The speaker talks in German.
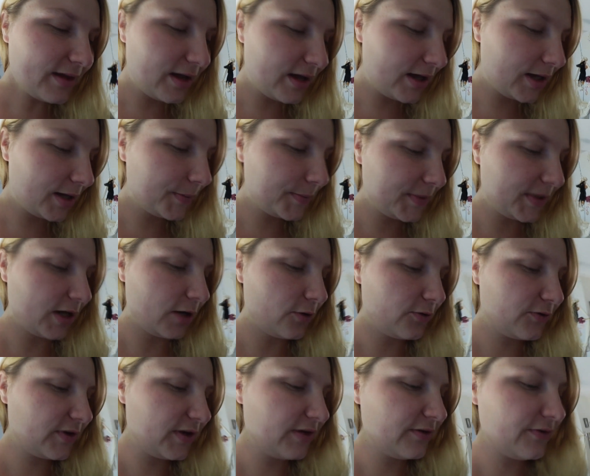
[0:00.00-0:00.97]
Ähm, ja,
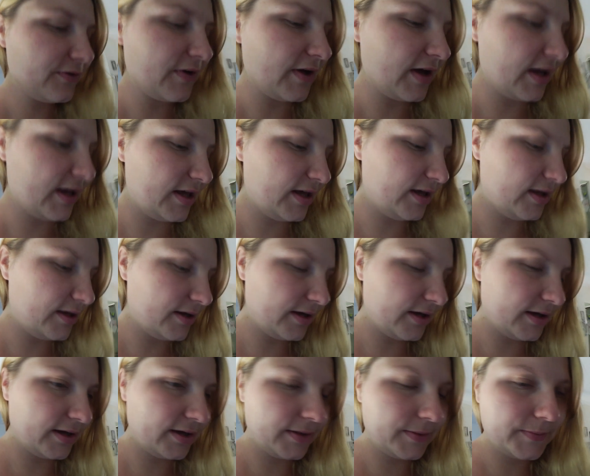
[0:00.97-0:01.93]
auf jeden Fall
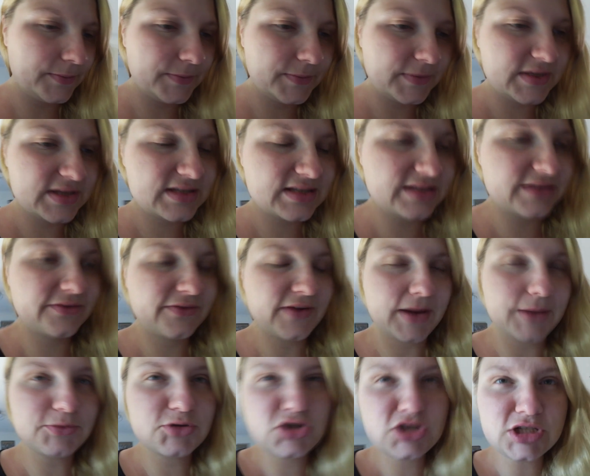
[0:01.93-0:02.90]
ähm, ist diese
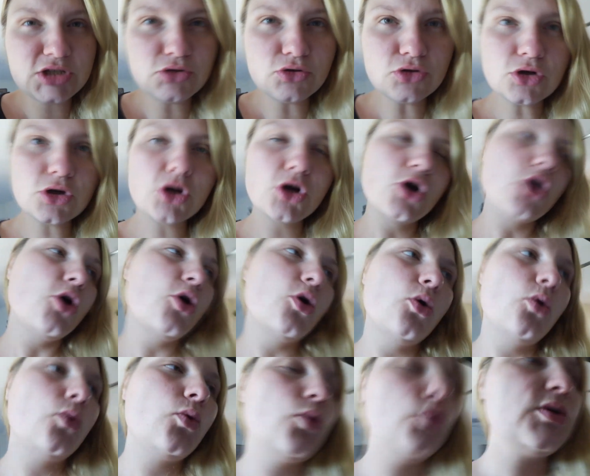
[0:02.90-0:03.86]
Verabschiedung
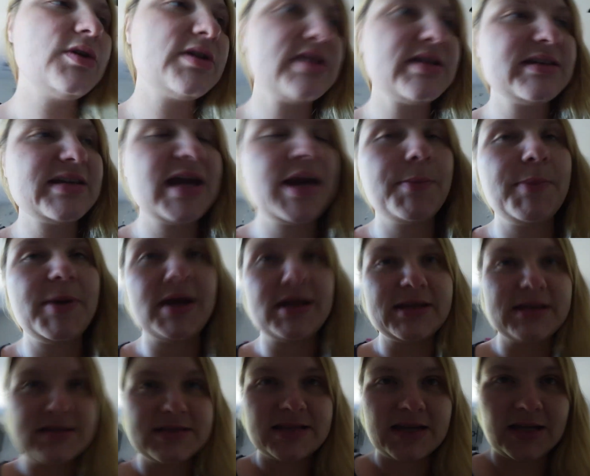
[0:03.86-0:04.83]
und ich habe
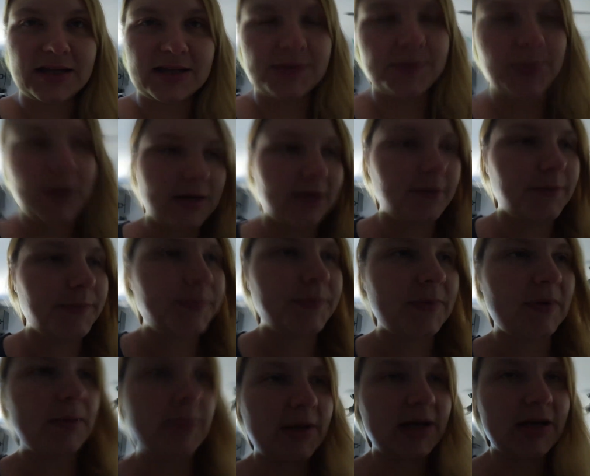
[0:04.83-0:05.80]
halt gesagt, ich meine,
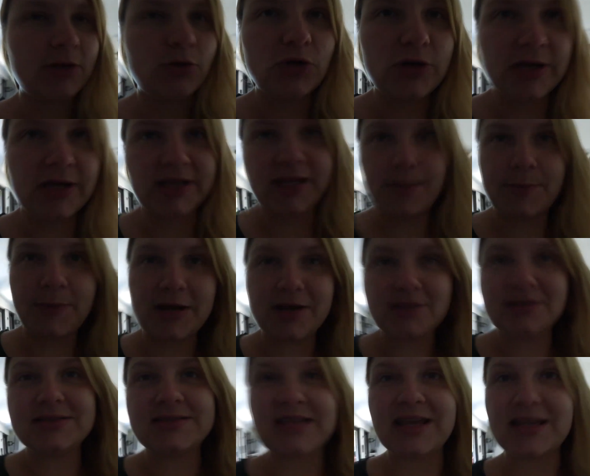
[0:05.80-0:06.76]
meine Kollegen, die haben
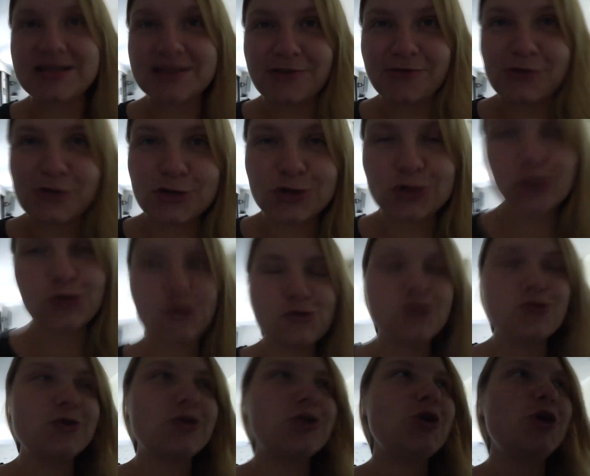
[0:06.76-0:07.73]
alle sehr, sehr viel zu
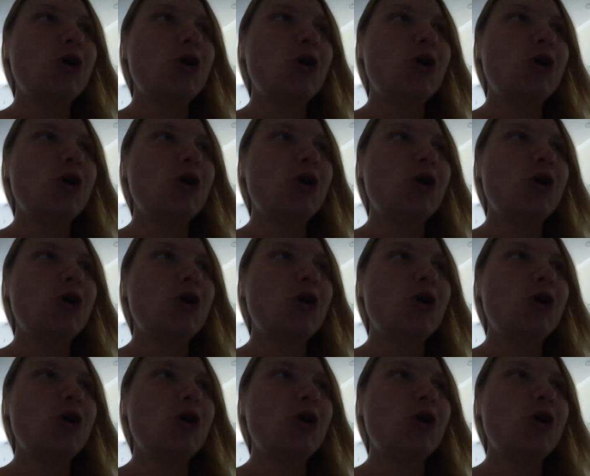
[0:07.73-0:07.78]
tun